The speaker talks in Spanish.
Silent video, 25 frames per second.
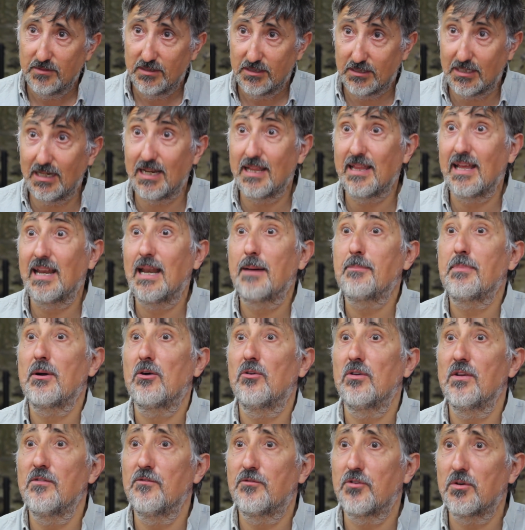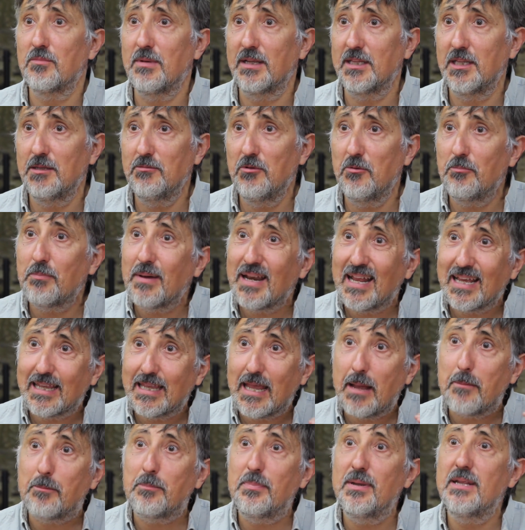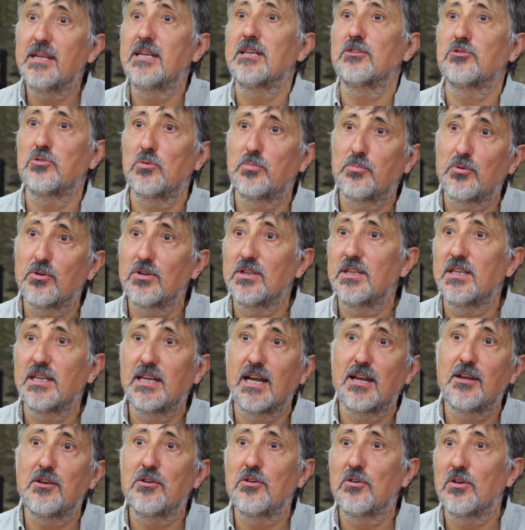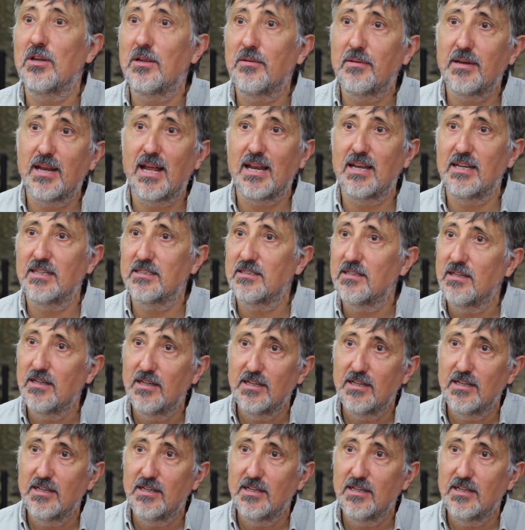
Se le da el apagón informativo para que aplique sus políticas neoliberales